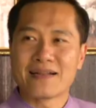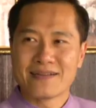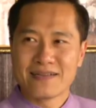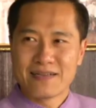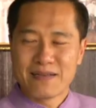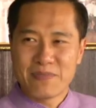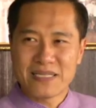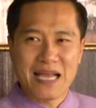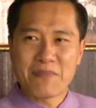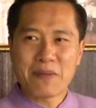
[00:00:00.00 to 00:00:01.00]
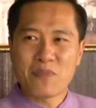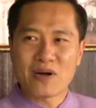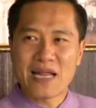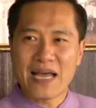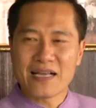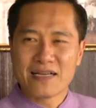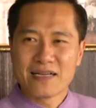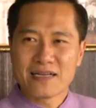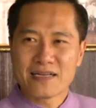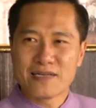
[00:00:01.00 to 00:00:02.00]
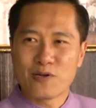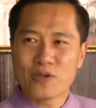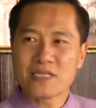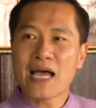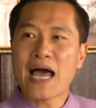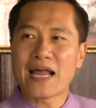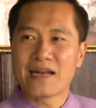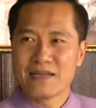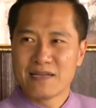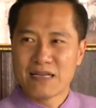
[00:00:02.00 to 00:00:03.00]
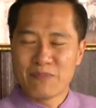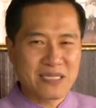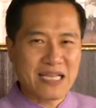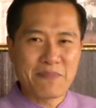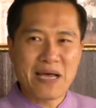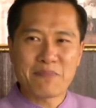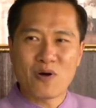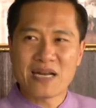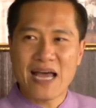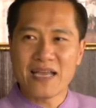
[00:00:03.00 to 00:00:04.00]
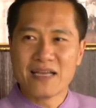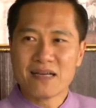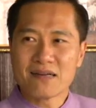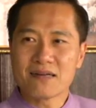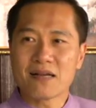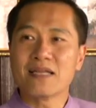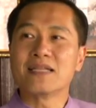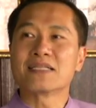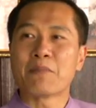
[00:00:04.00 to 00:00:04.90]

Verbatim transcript: ศ ไม่สามารถบอกได้คือรสชาติไม่สามารถบอกได้คือกลิ่น